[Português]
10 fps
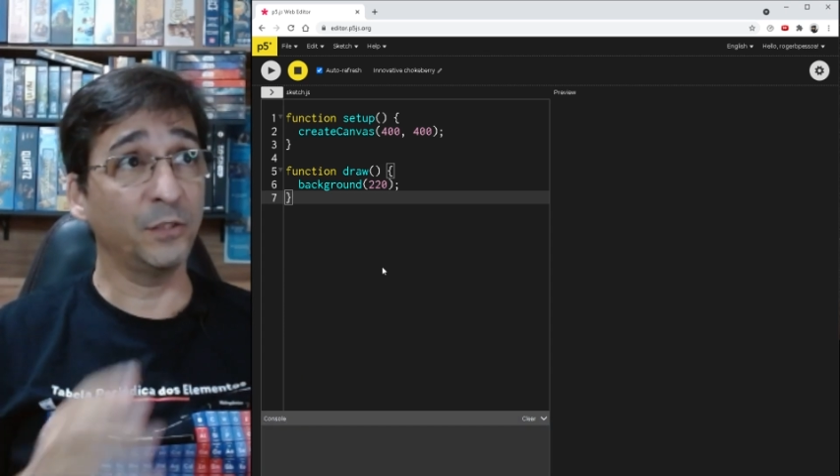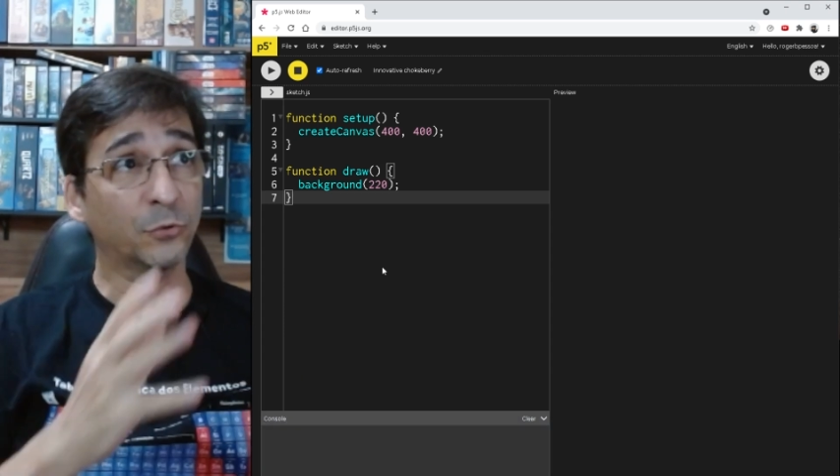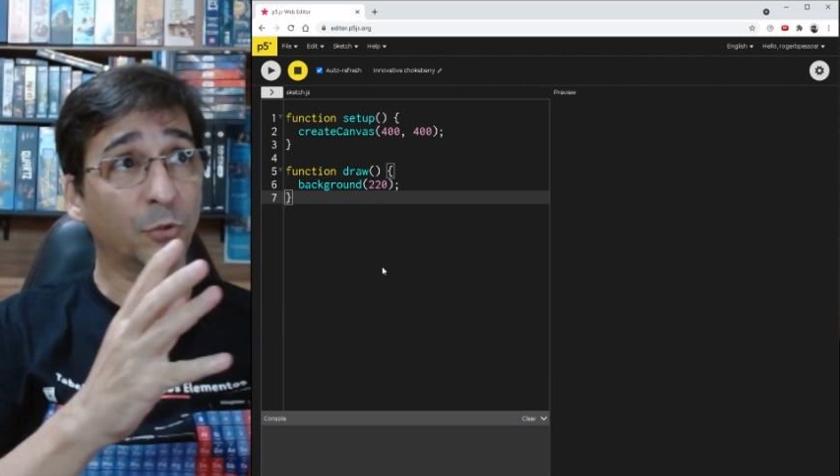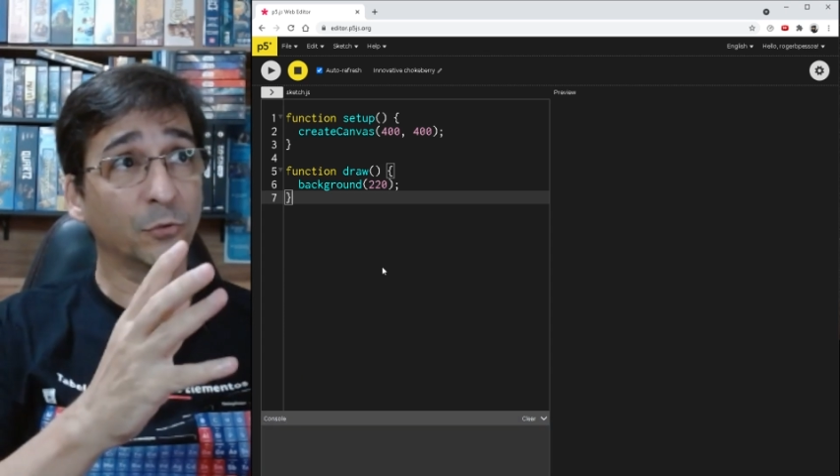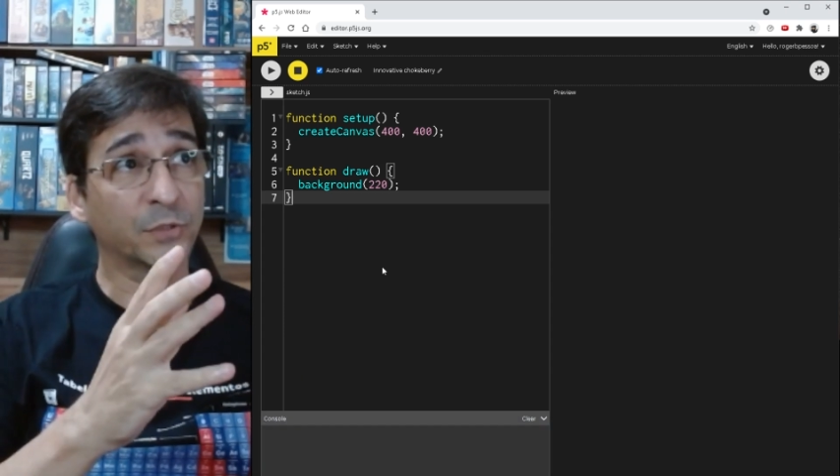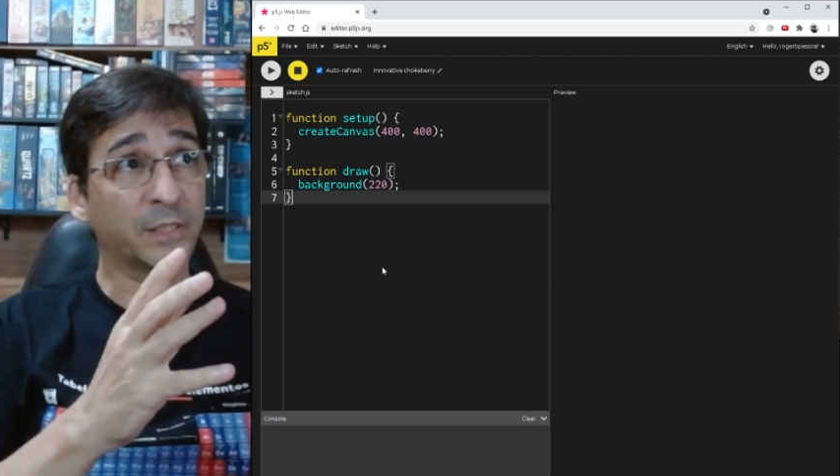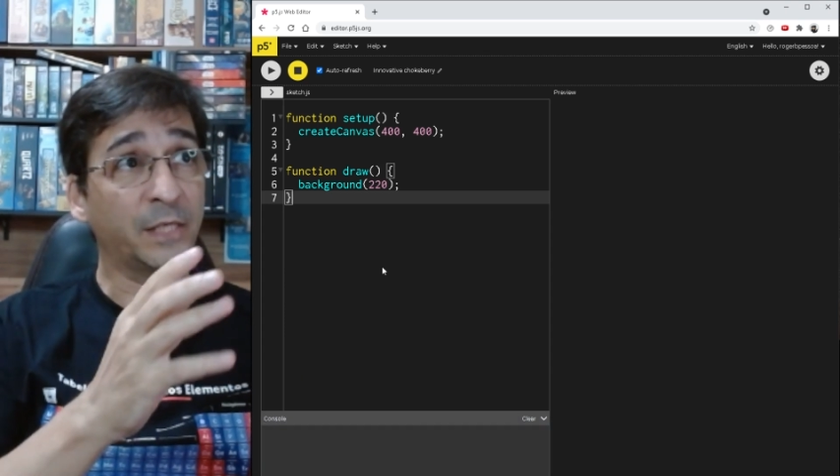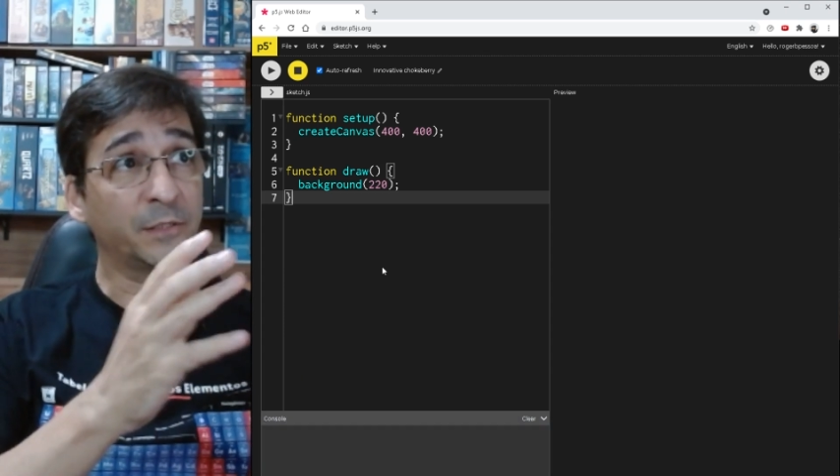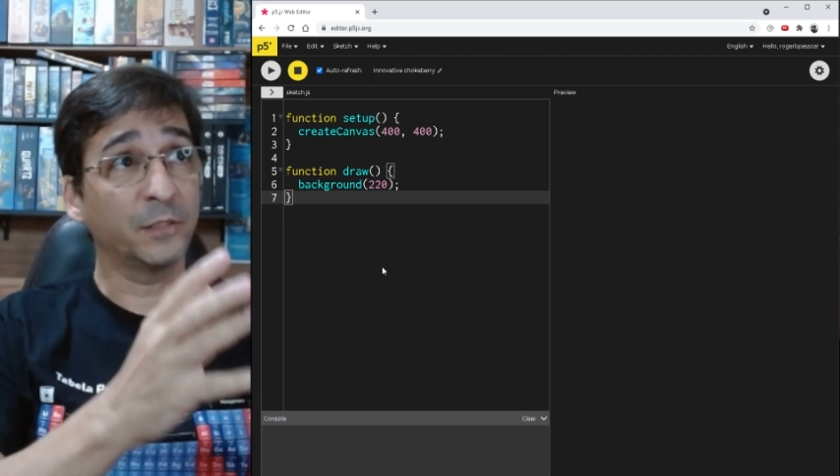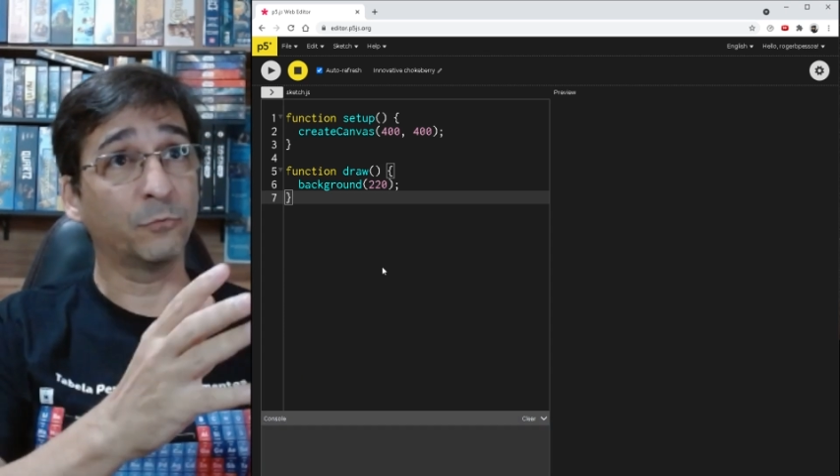entrou no
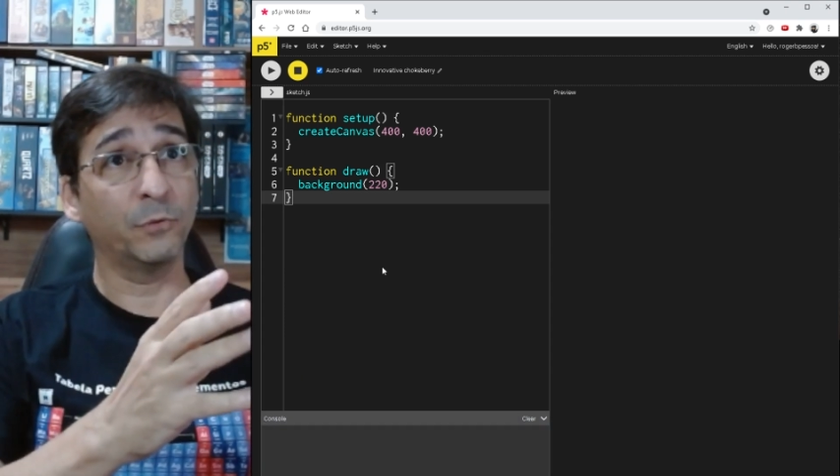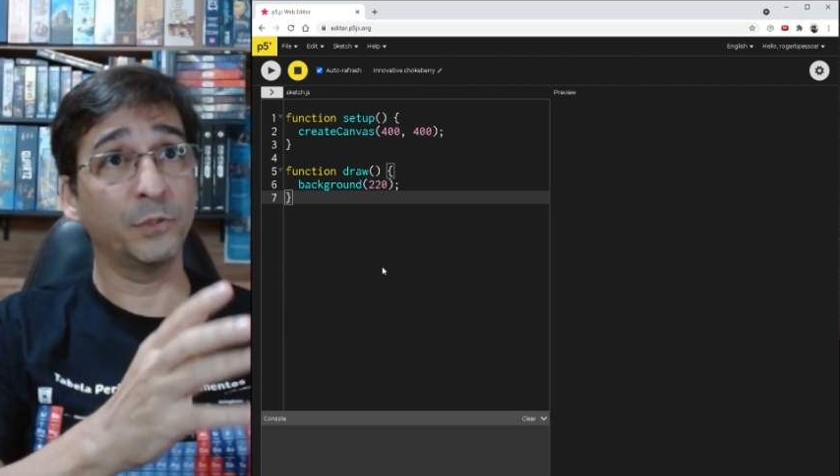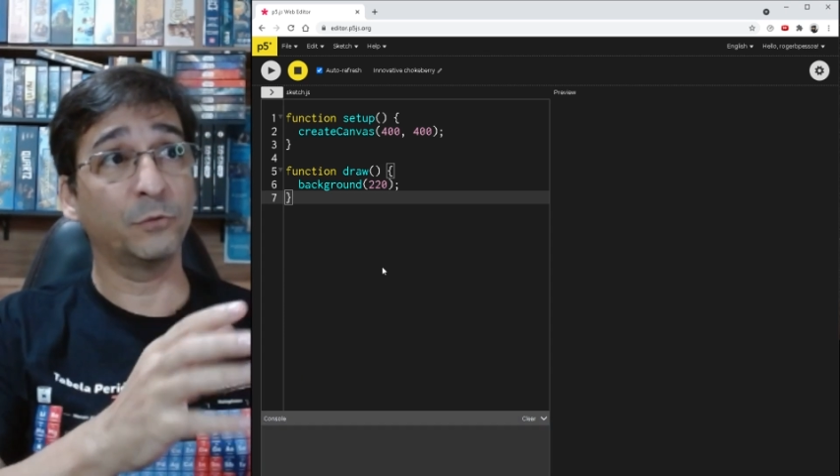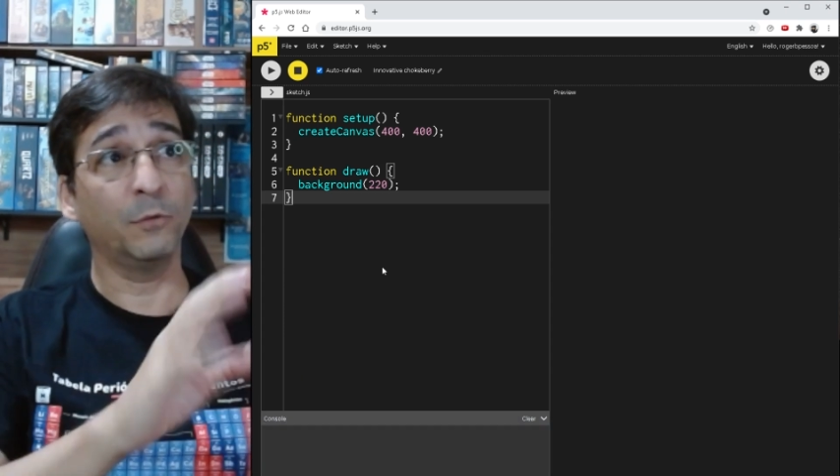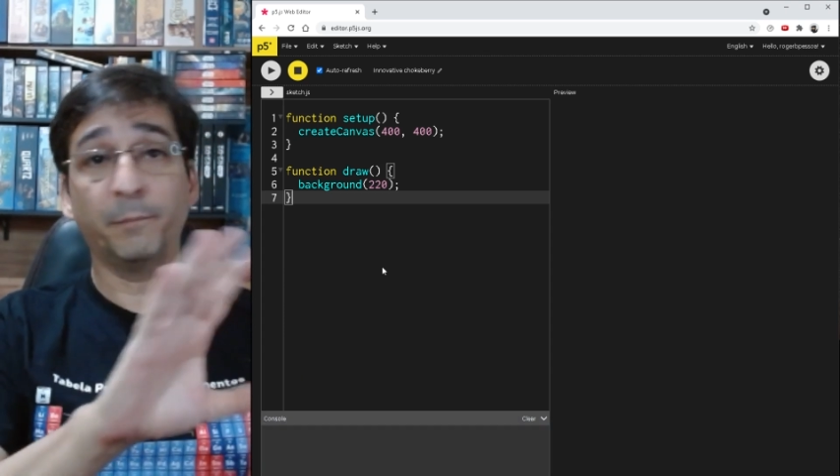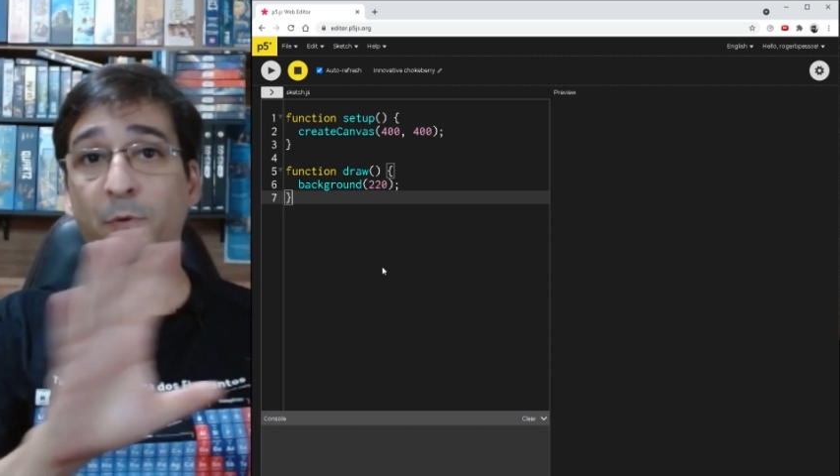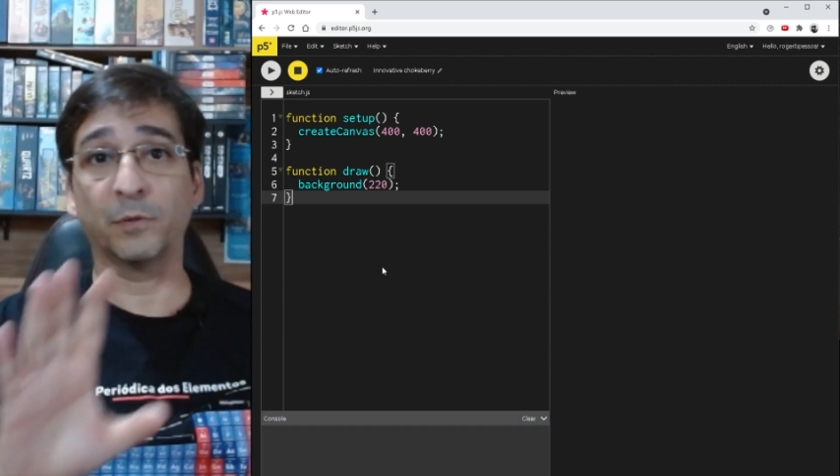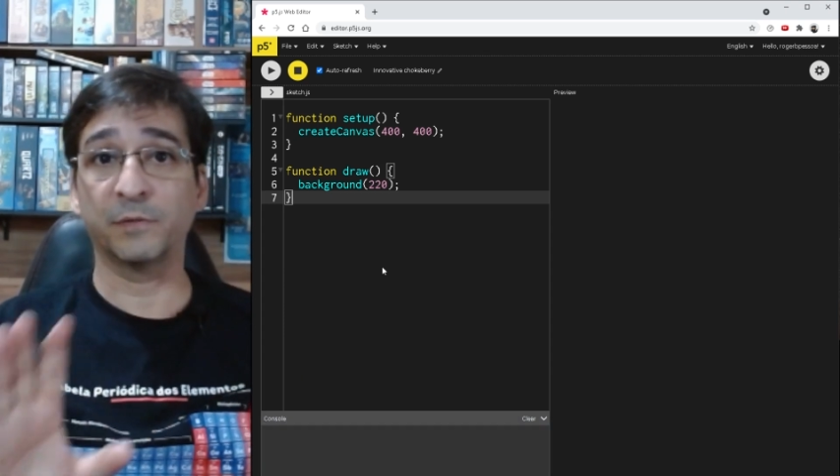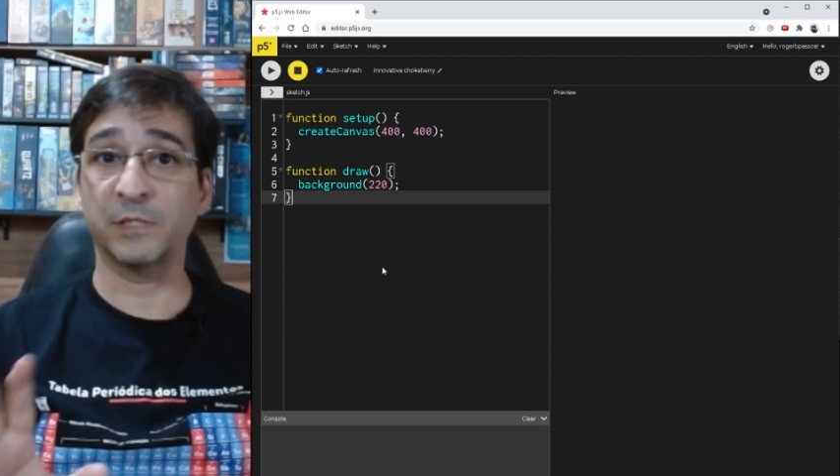site, clicou no editor, pronto.